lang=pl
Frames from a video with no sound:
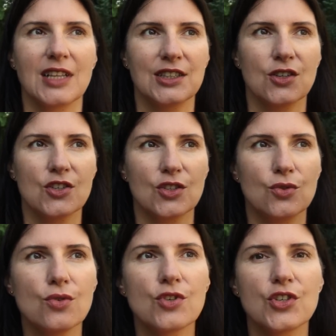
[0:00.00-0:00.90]
dlatego że
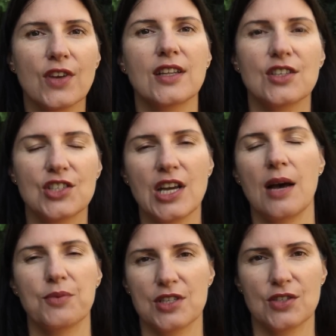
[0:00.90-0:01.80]
Duch Święty
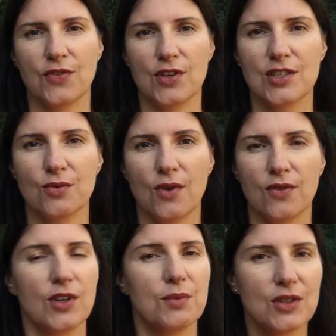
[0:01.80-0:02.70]
działa przez swoje
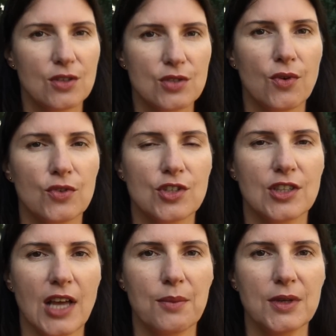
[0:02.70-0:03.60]
słowo i my to słowo
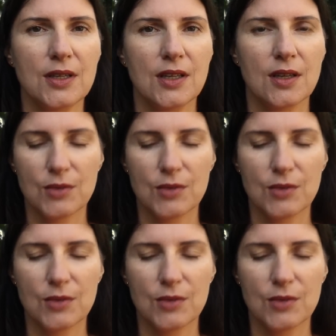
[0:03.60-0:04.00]
czytamy,